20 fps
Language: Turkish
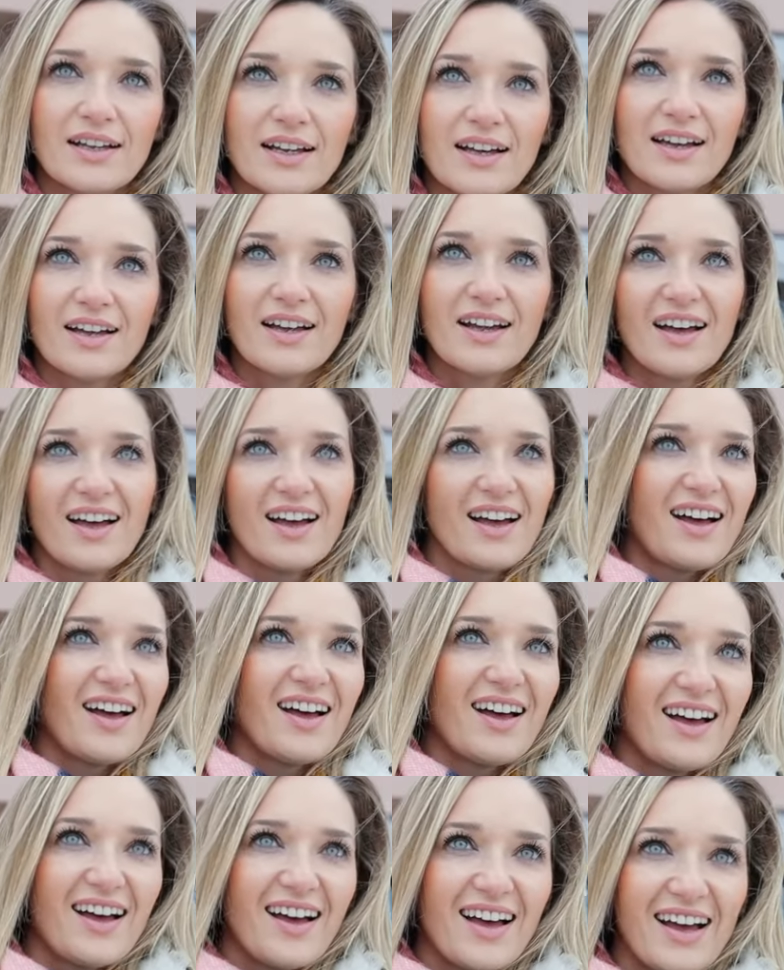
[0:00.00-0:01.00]
ha
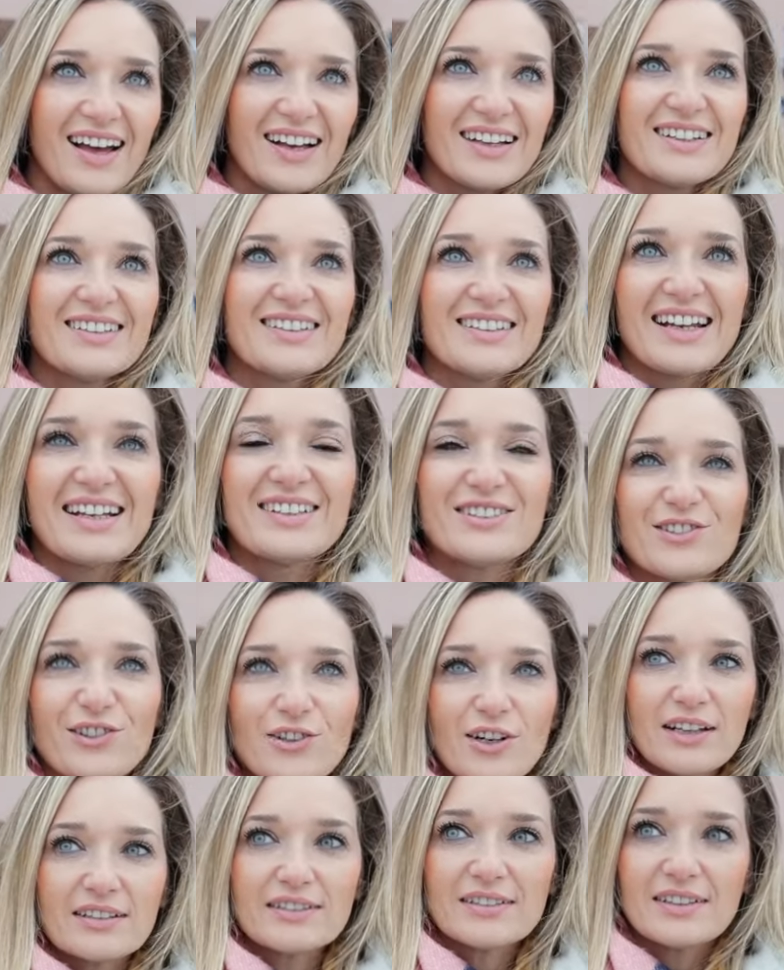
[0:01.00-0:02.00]

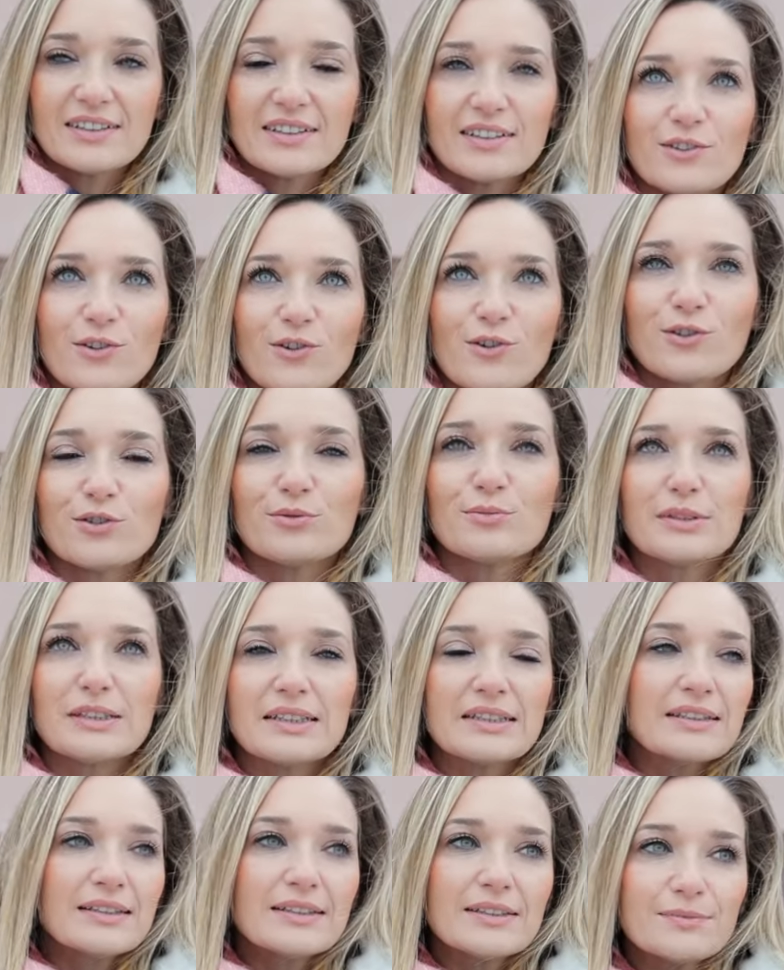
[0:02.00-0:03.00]
Restoranlara doğru mu
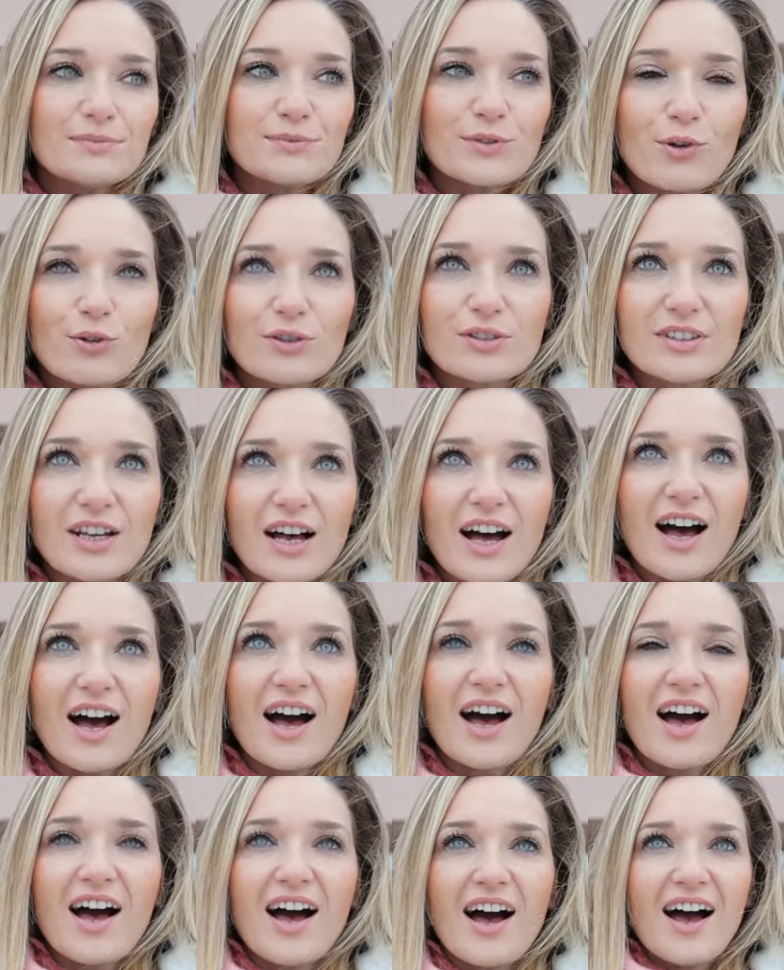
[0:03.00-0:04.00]
gidelim yoksa
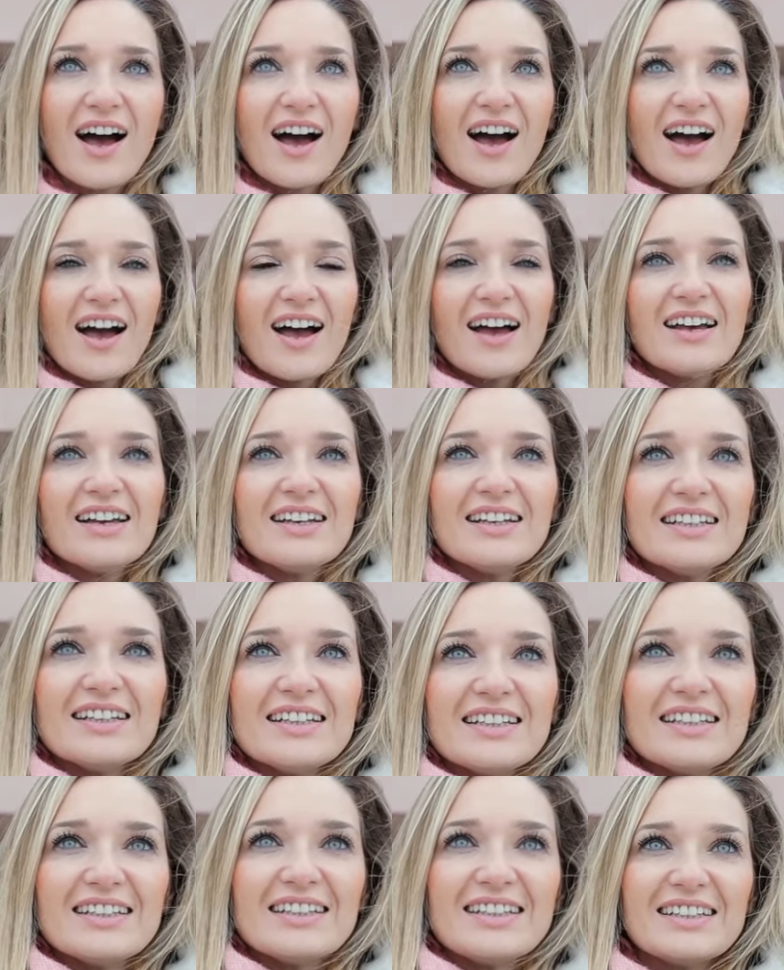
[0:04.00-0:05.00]

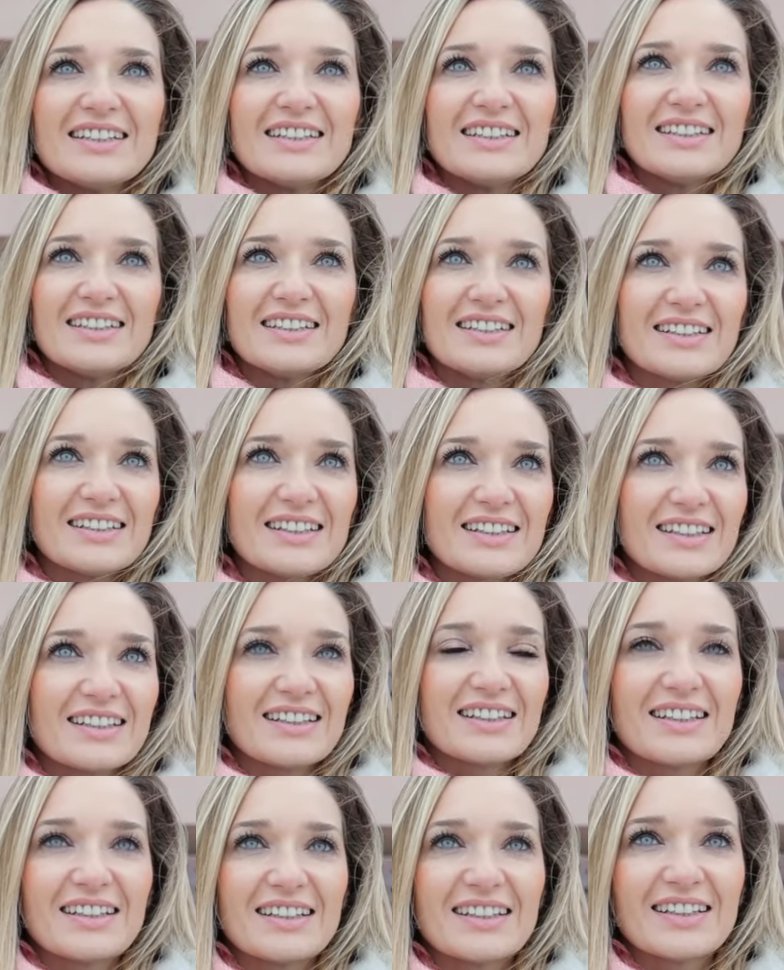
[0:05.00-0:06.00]
Saati bulmamız lazım.
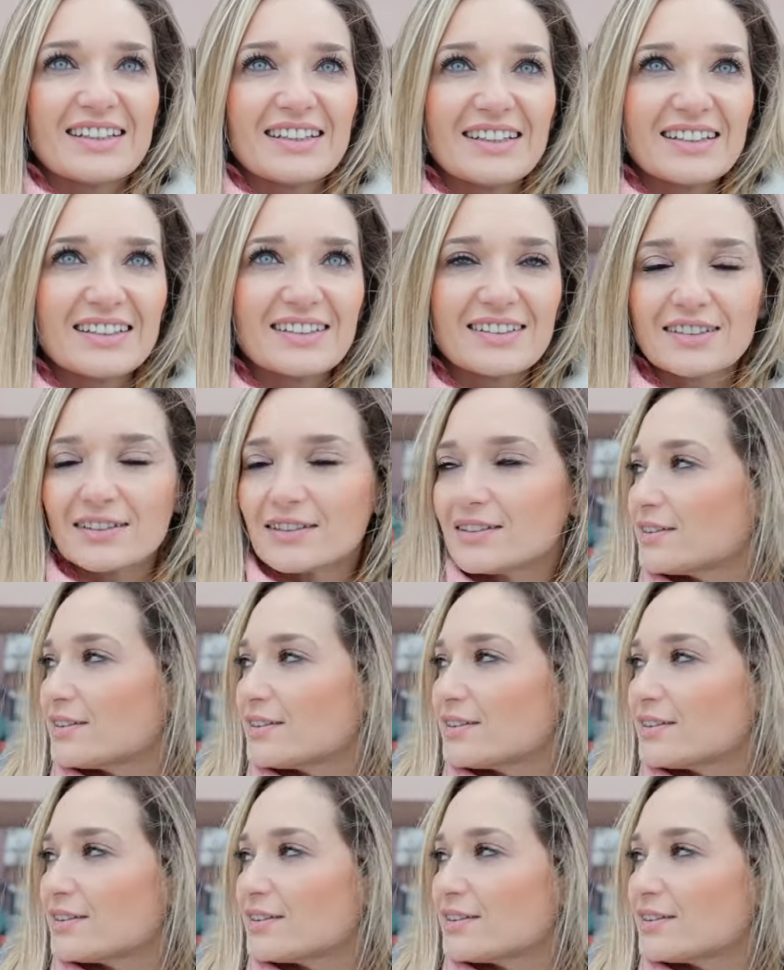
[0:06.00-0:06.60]
Saat nerede?